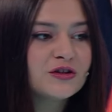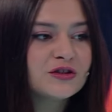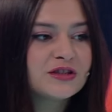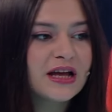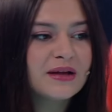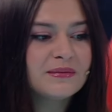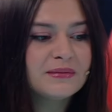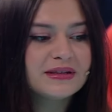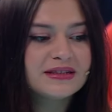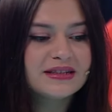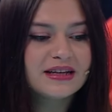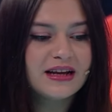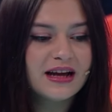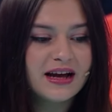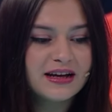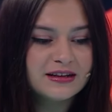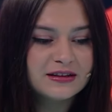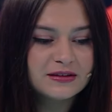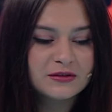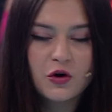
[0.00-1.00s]
O yüzden
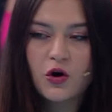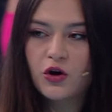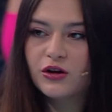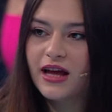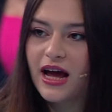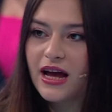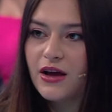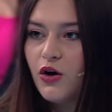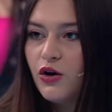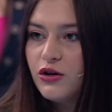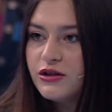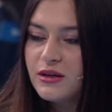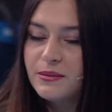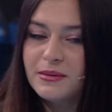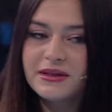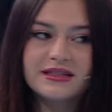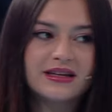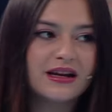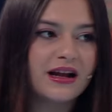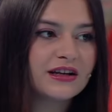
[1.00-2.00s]
mesela hani kolay
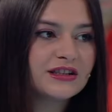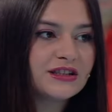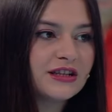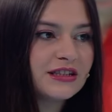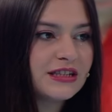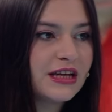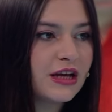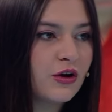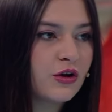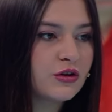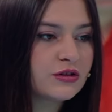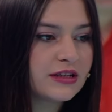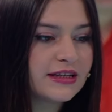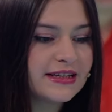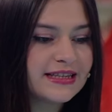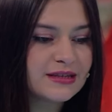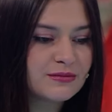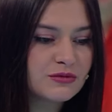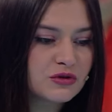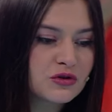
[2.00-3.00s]
olsa mesela işte şey olsa
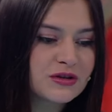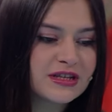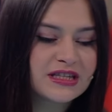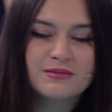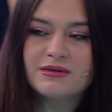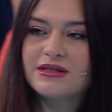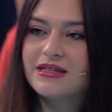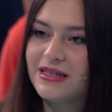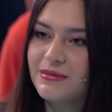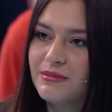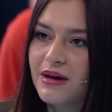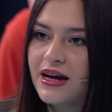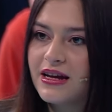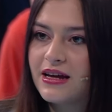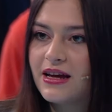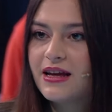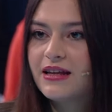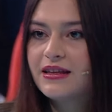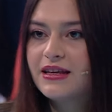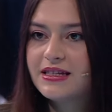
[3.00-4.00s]
isim soy ismin
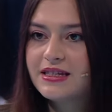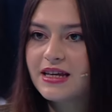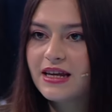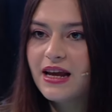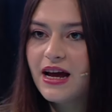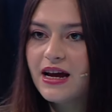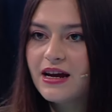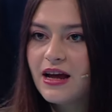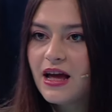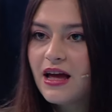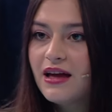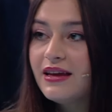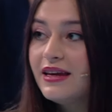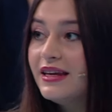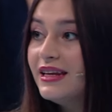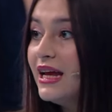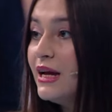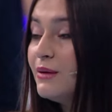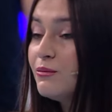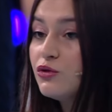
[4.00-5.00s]
Simay deseler
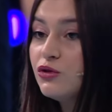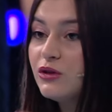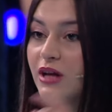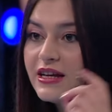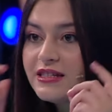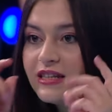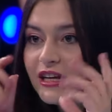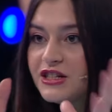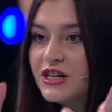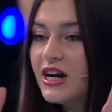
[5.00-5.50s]
yine Emrullah